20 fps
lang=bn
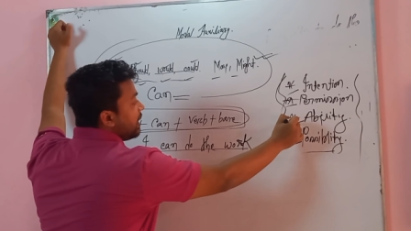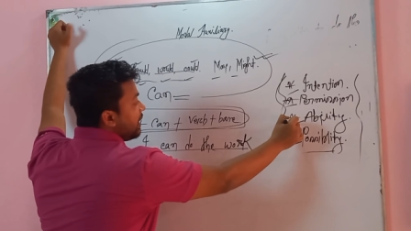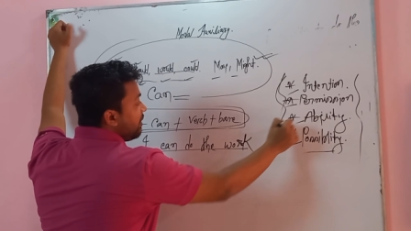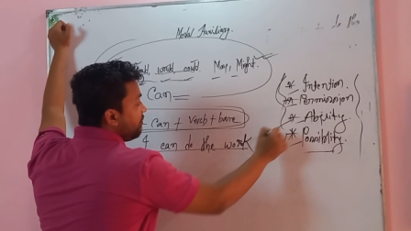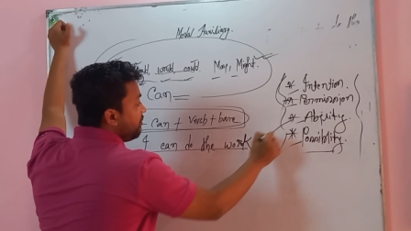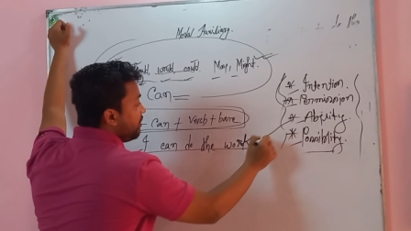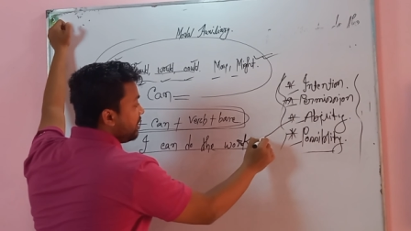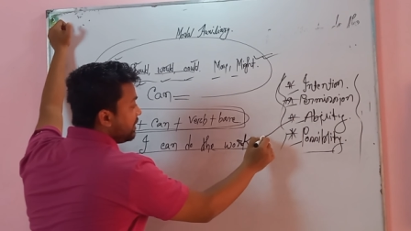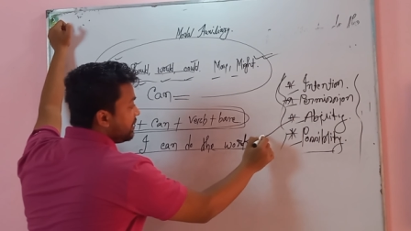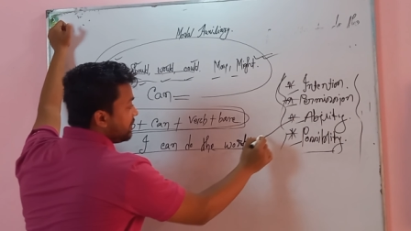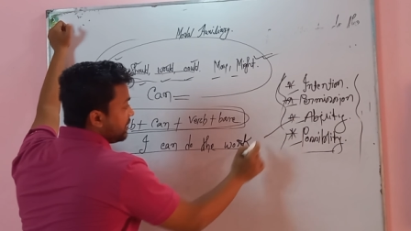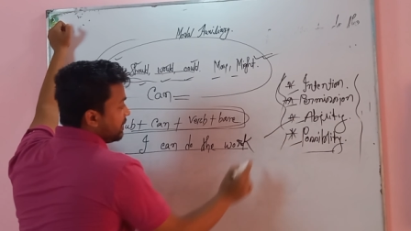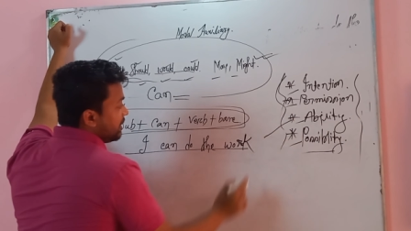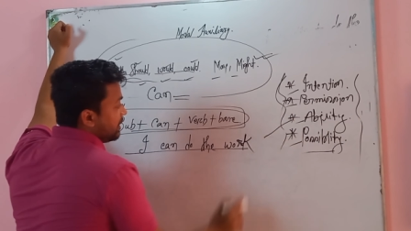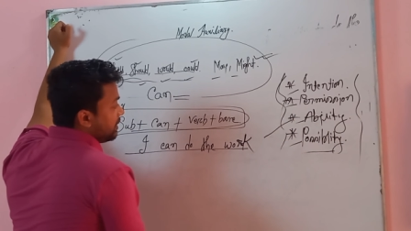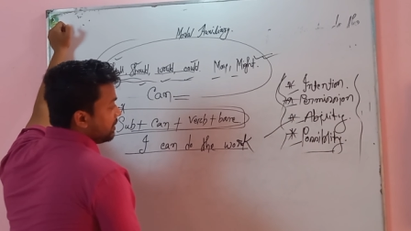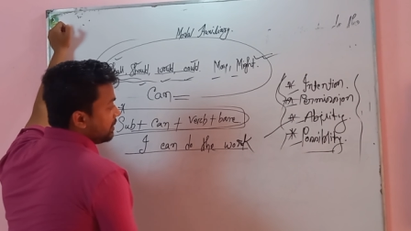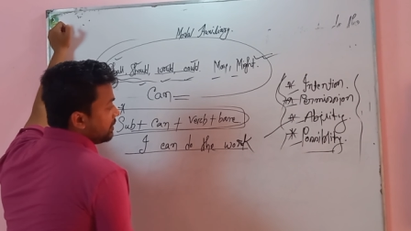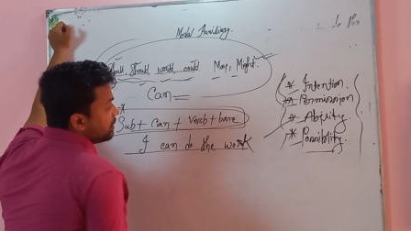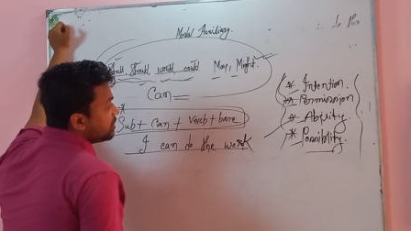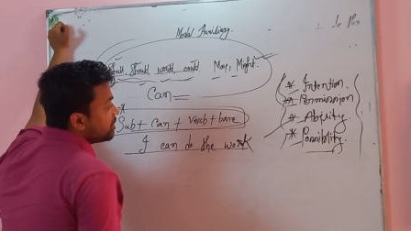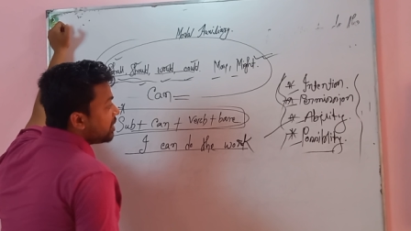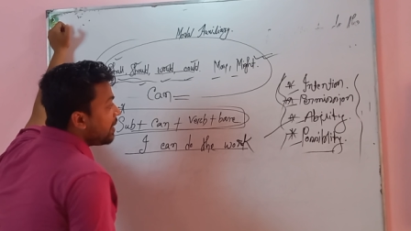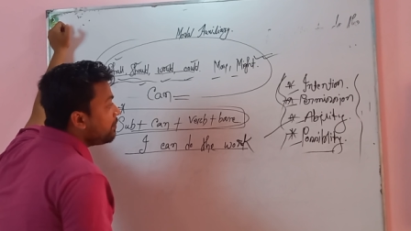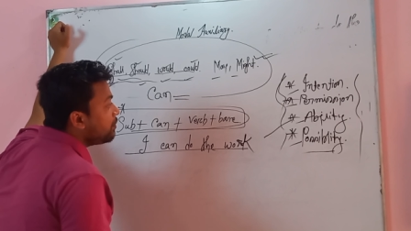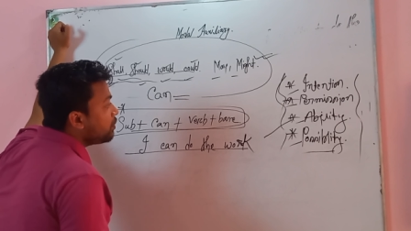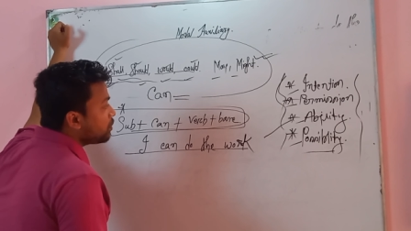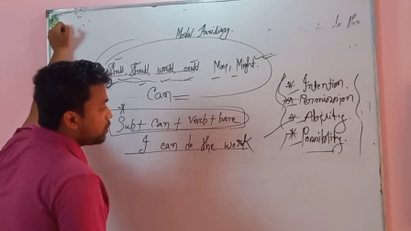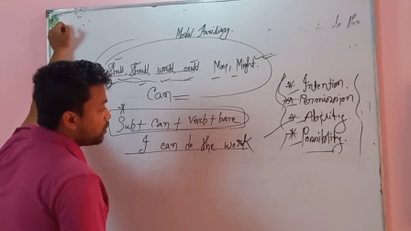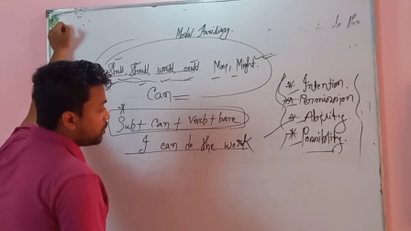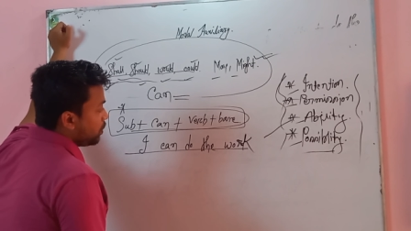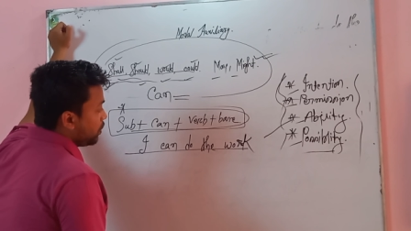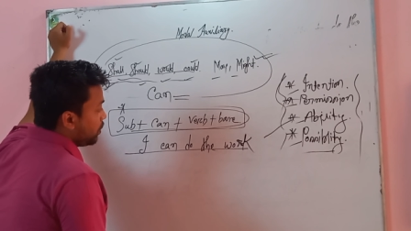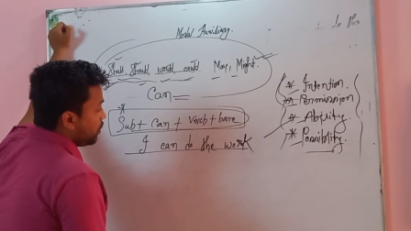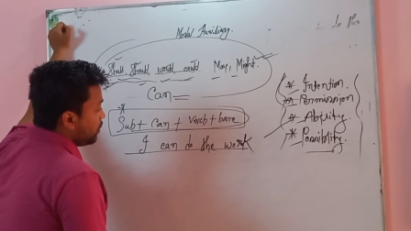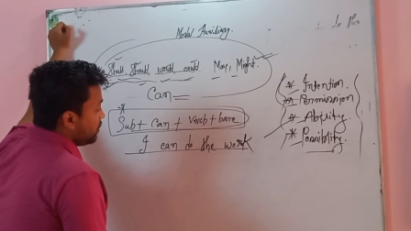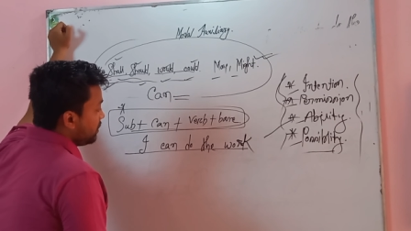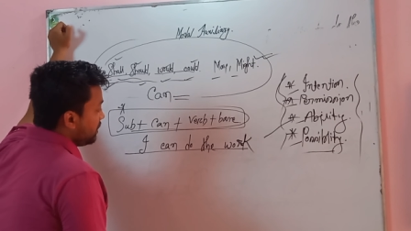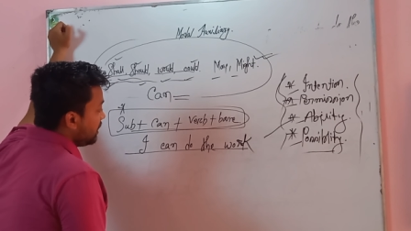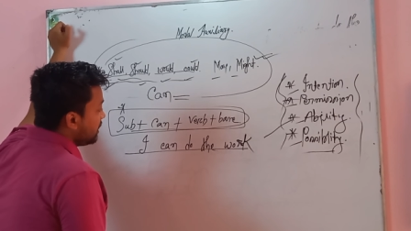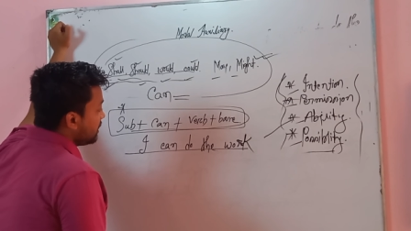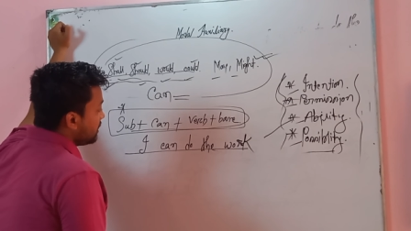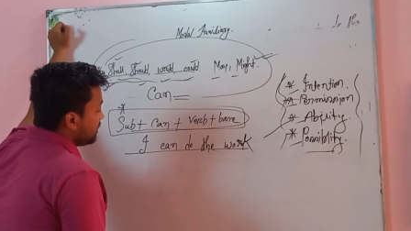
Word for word: এবিলিটি সামর্থ্য ঠিক